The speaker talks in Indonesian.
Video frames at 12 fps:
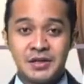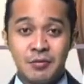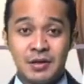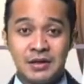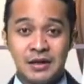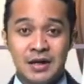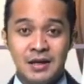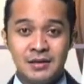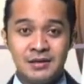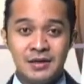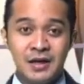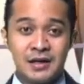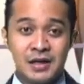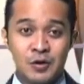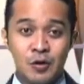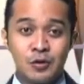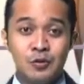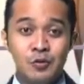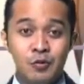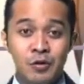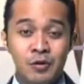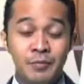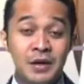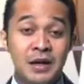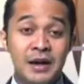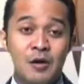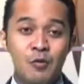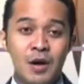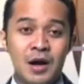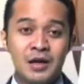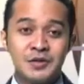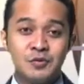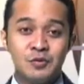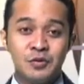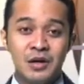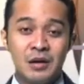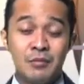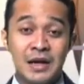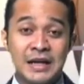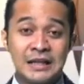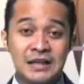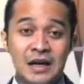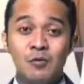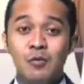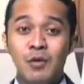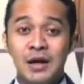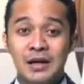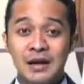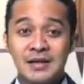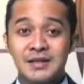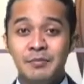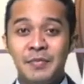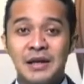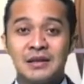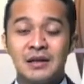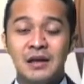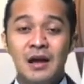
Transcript: Jawa Tengah dengan kedok dukun penggana uang juga mengagetkan warga setempat.